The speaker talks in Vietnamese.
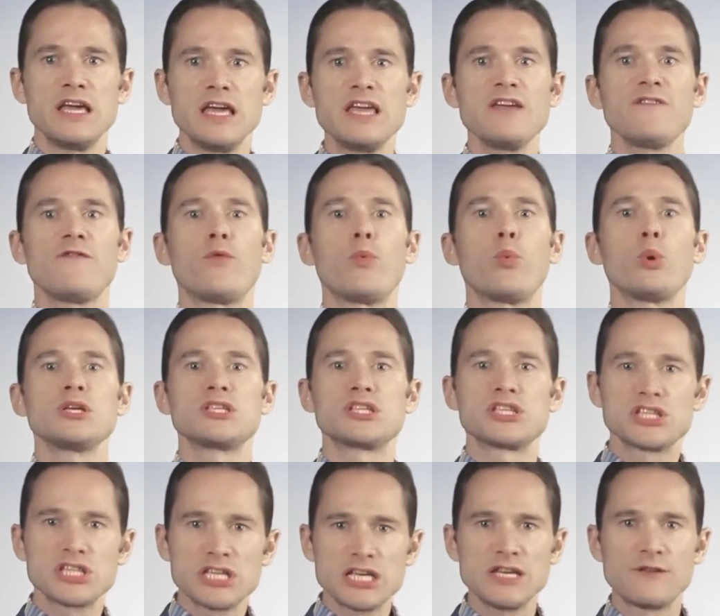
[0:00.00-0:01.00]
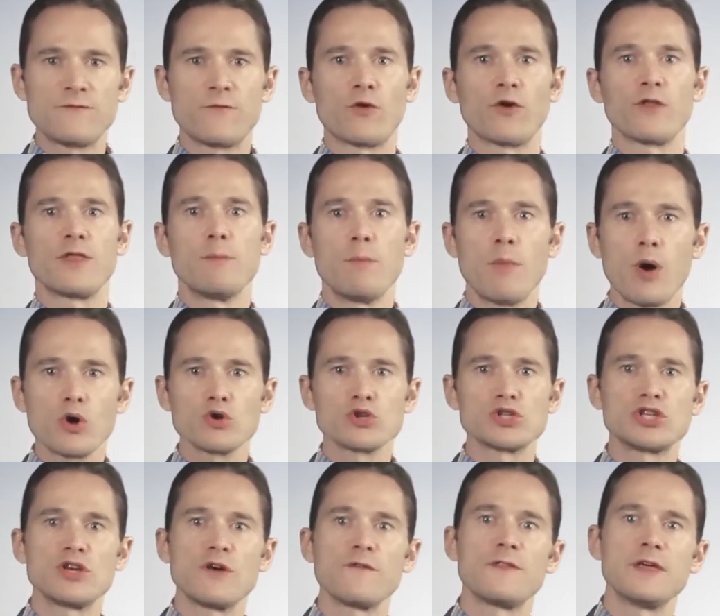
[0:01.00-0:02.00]
Mặt khác, nếu chúng ta hầu như cả
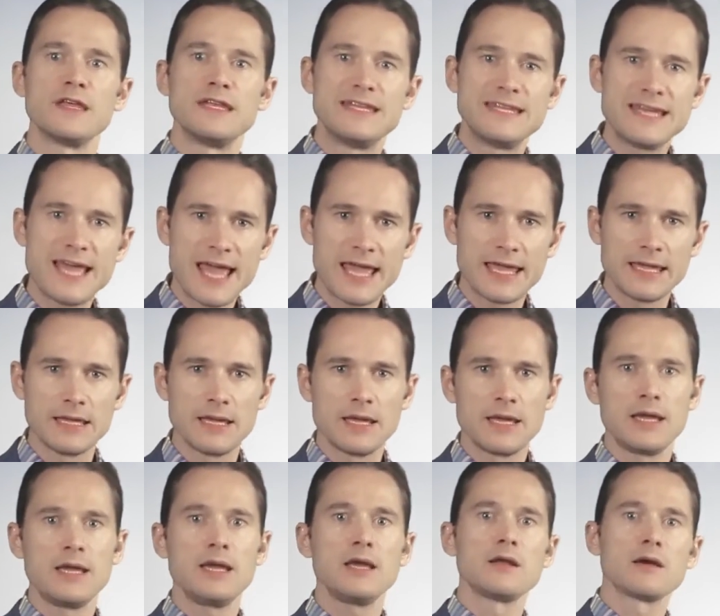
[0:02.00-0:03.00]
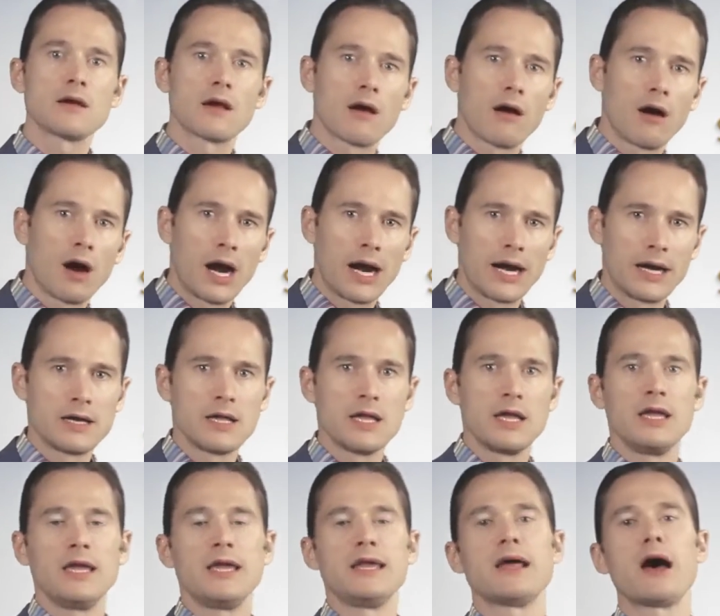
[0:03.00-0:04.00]
ngày đều ngồi trong xe hơi,
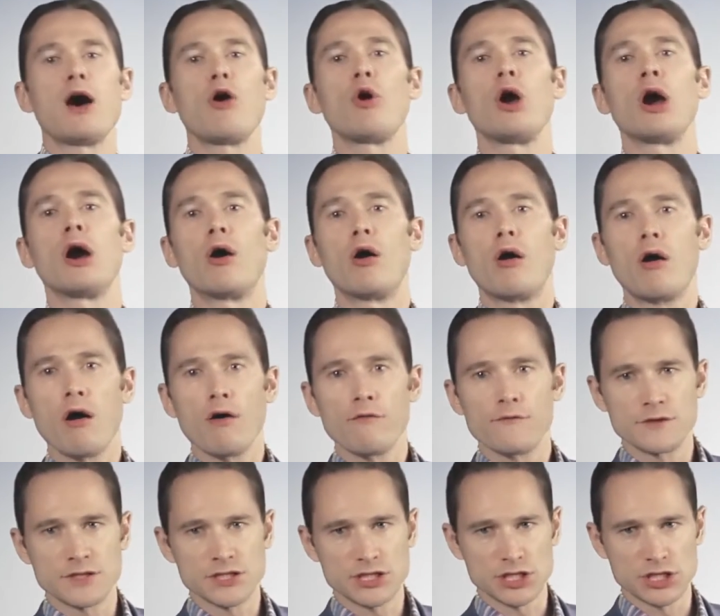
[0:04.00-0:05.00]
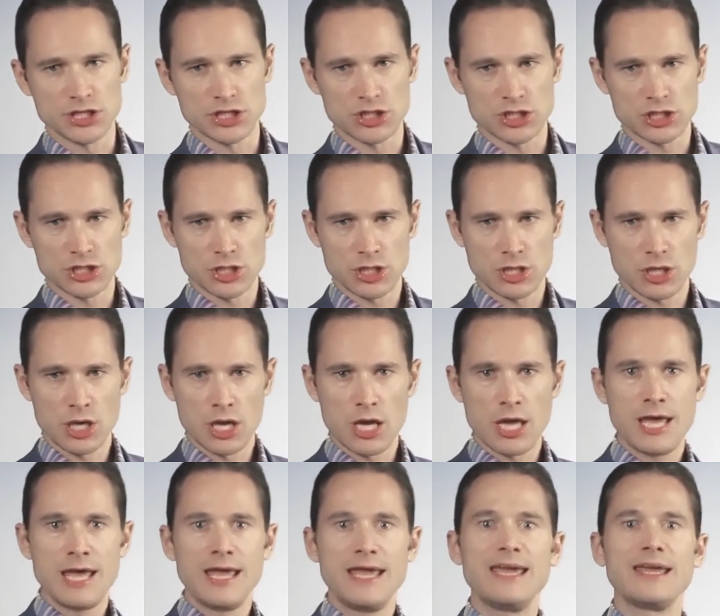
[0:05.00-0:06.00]
văn phòng,
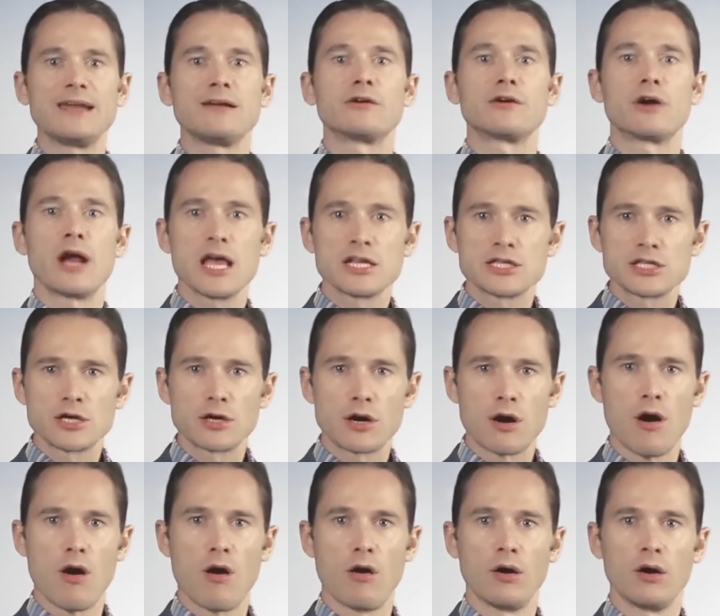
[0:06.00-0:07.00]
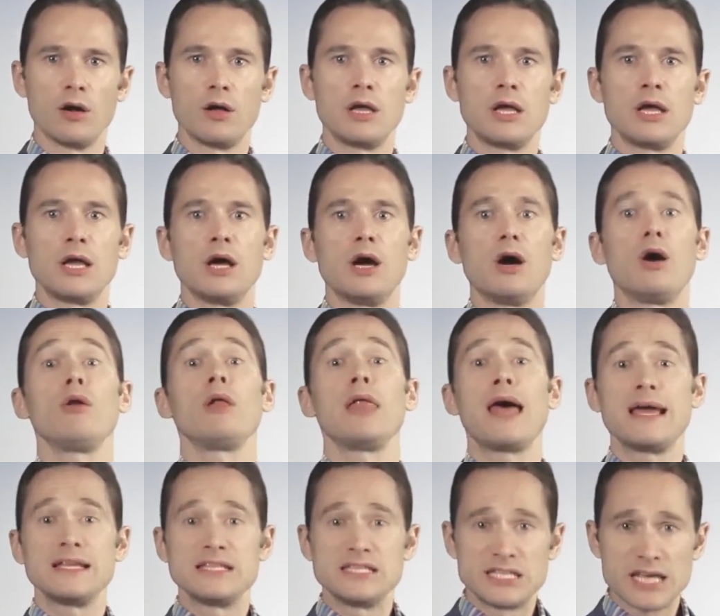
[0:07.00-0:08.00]
nhà hàng
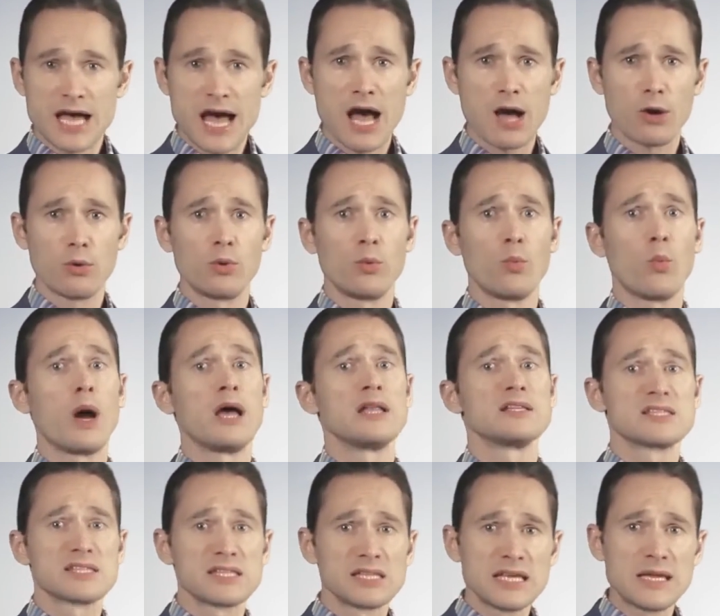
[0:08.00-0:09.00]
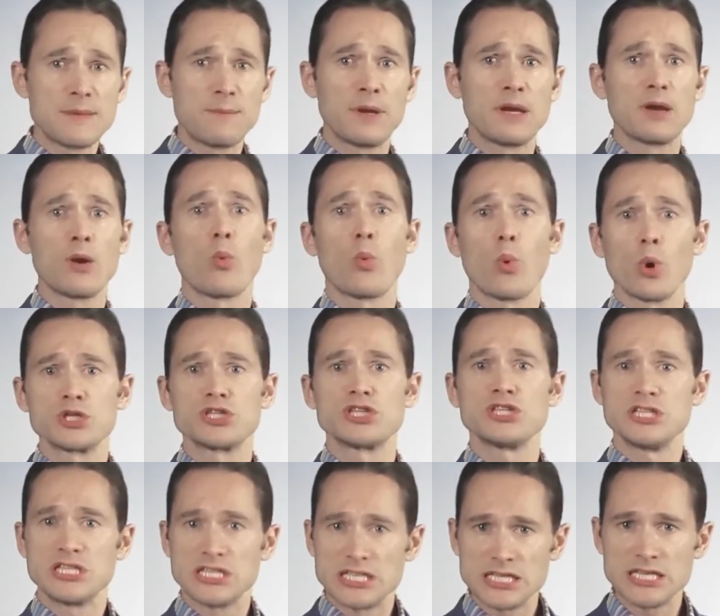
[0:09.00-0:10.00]
hoặc nằm trong khi ngủ hay
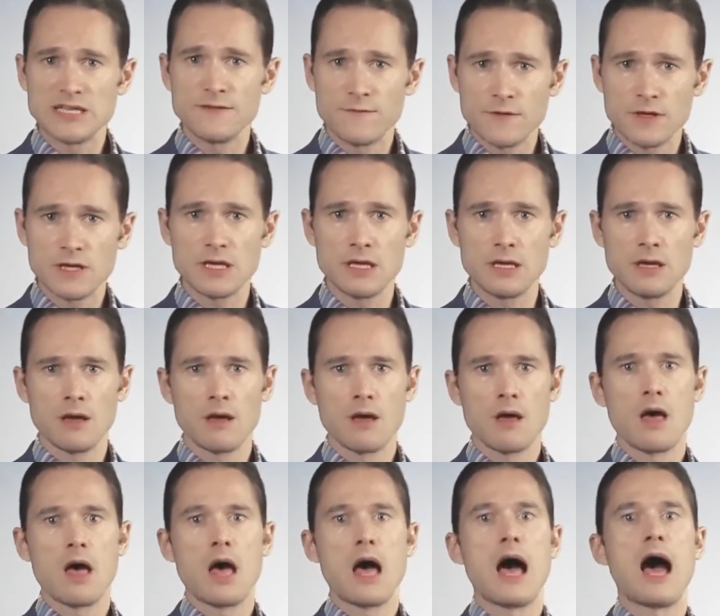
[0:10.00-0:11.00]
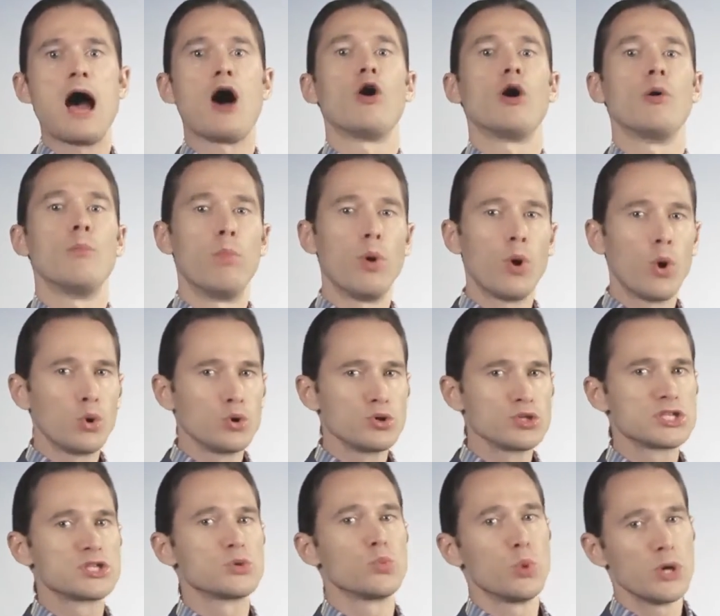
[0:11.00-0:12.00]
xem tivi thì xương
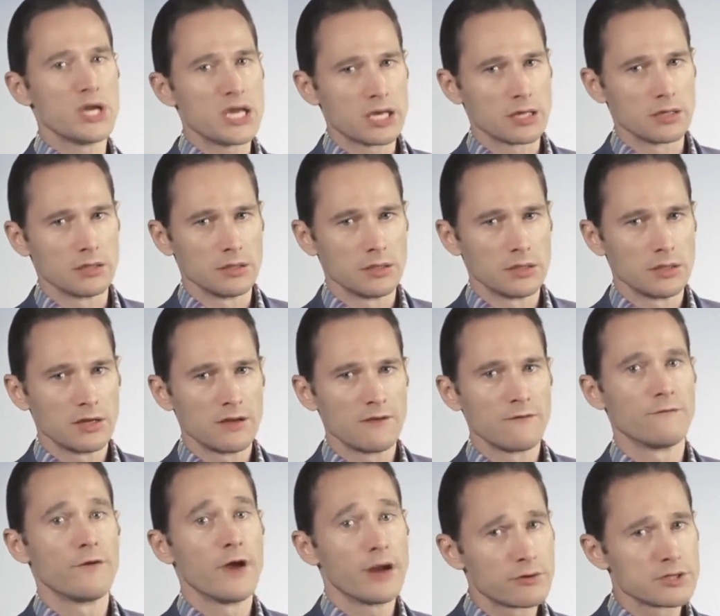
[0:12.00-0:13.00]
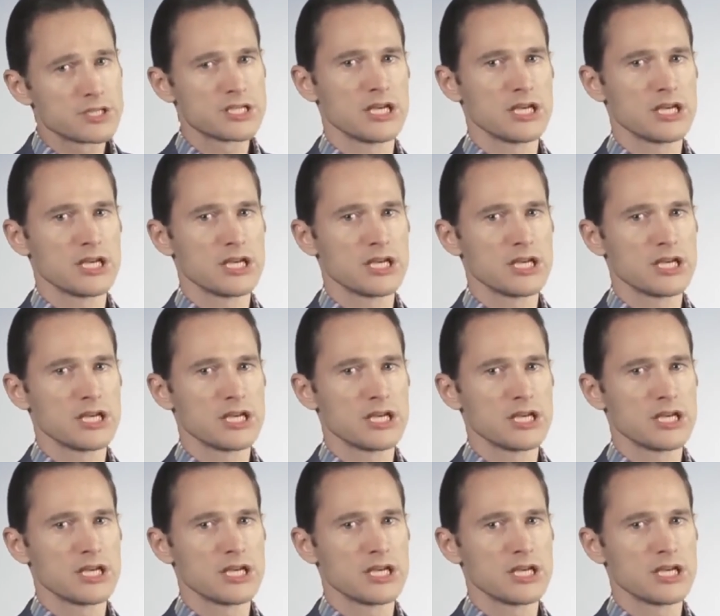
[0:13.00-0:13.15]
sẽ trở nên suy yếu